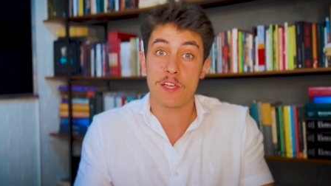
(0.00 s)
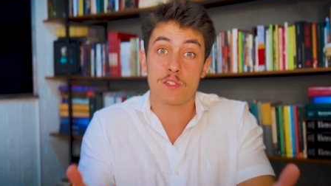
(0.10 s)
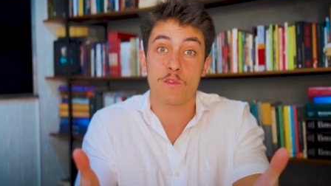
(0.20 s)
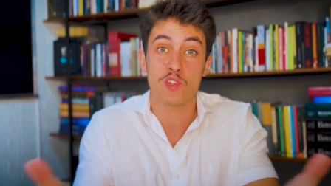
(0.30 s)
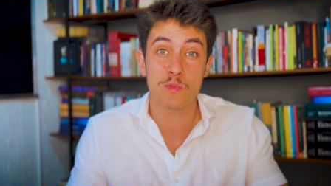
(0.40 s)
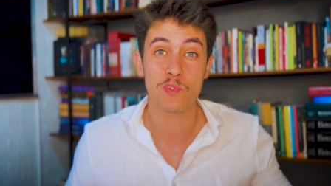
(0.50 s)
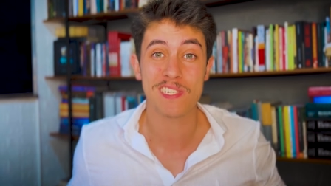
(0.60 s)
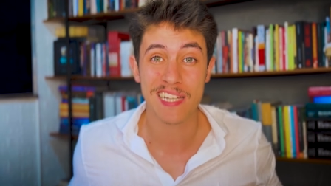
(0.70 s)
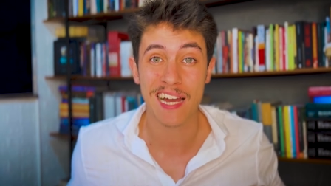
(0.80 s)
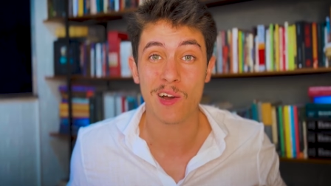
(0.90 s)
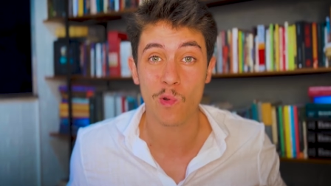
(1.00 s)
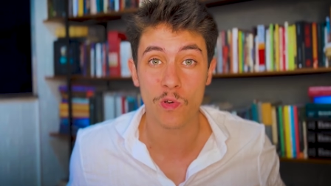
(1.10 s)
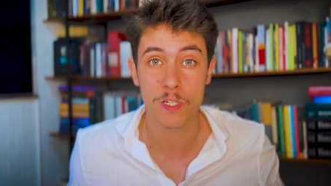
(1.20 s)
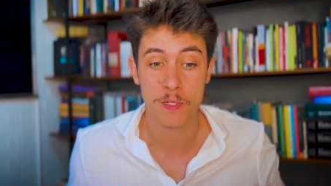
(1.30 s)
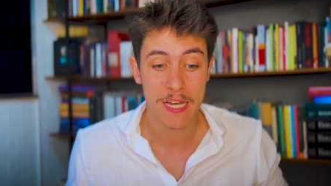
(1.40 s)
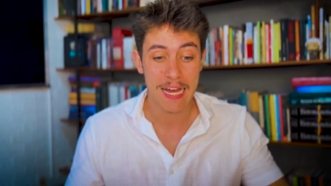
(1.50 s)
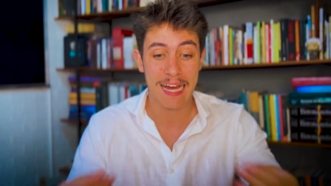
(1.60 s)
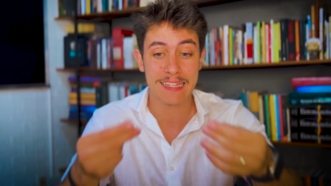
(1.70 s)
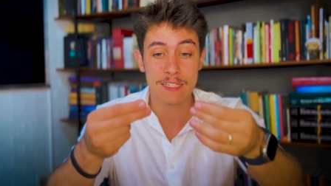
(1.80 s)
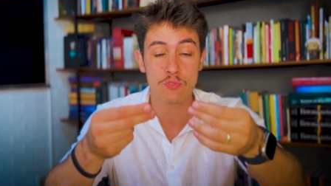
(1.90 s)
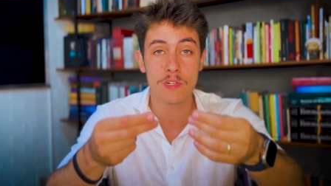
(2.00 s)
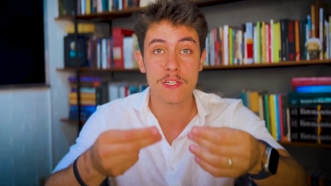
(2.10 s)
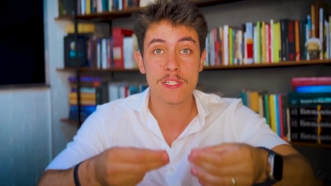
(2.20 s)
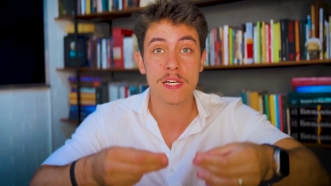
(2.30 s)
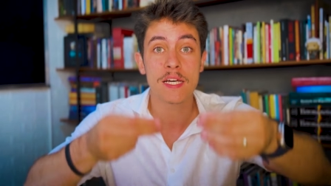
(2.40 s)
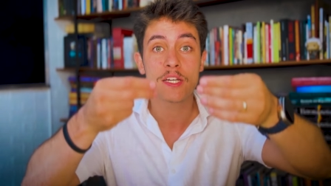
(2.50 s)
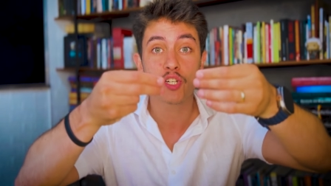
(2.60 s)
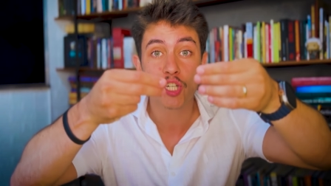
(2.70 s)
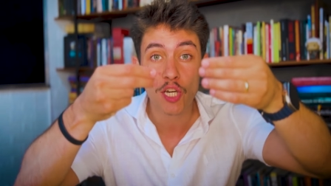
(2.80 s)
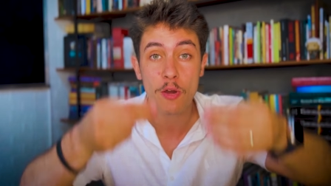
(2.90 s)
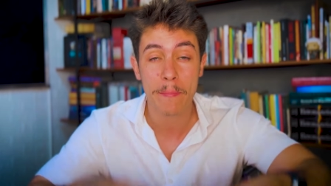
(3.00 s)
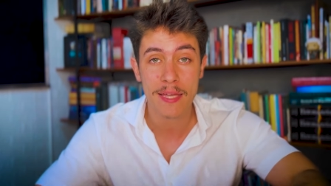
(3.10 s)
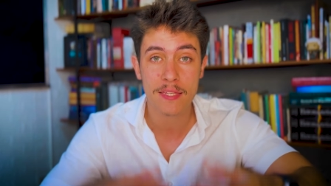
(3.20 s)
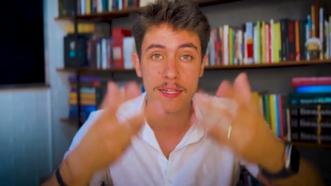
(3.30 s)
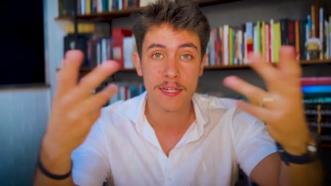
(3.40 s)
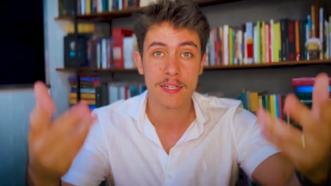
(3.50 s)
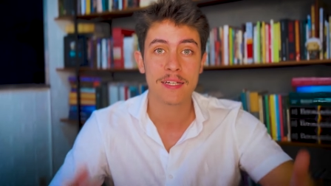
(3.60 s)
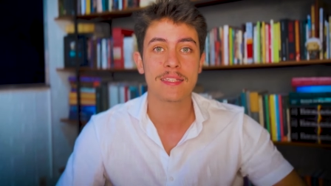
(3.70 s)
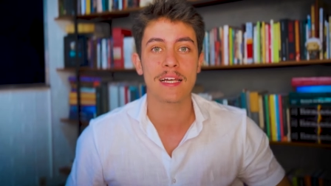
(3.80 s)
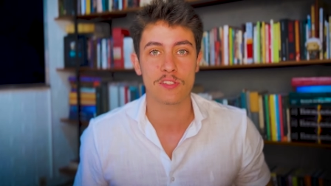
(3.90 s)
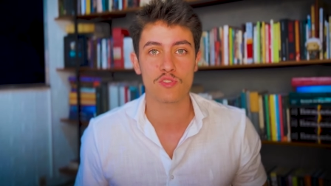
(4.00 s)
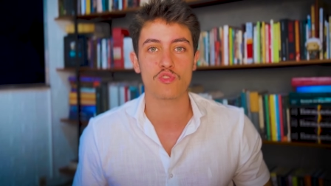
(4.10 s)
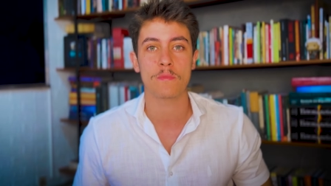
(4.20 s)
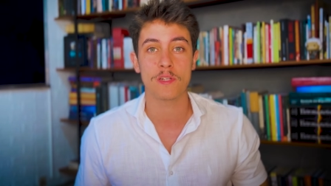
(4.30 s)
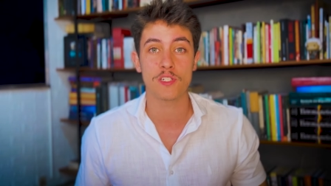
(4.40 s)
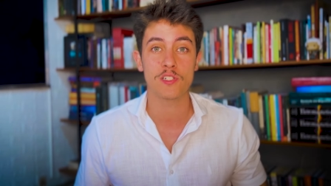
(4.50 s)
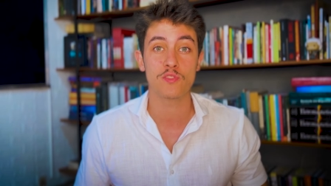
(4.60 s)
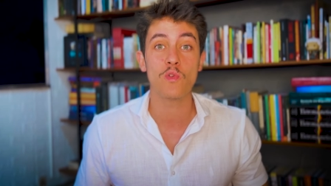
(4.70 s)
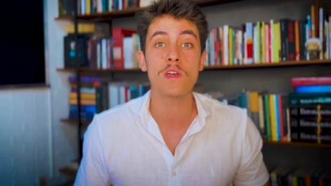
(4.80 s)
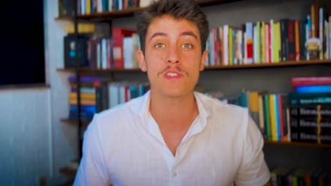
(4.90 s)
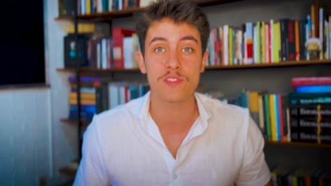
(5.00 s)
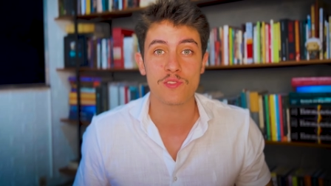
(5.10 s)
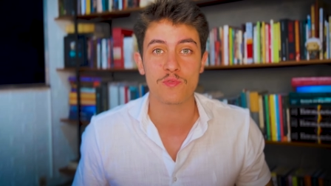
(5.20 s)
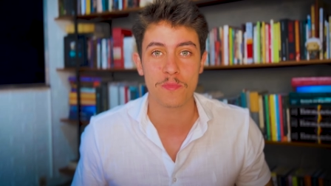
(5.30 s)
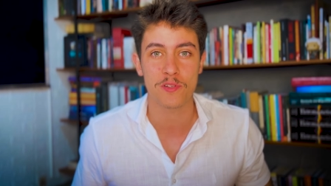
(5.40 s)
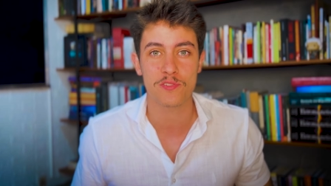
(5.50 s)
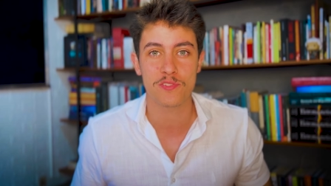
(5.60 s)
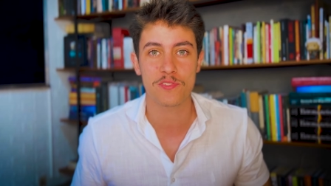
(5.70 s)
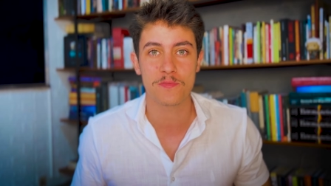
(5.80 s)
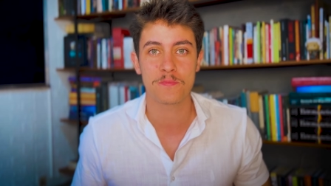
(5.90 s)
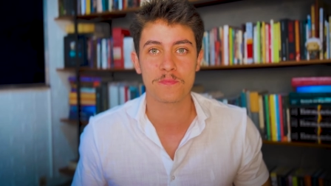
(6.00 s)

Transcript: é isso que eu vou te mostrar hoje: a natureza geométrica da soma de dois números.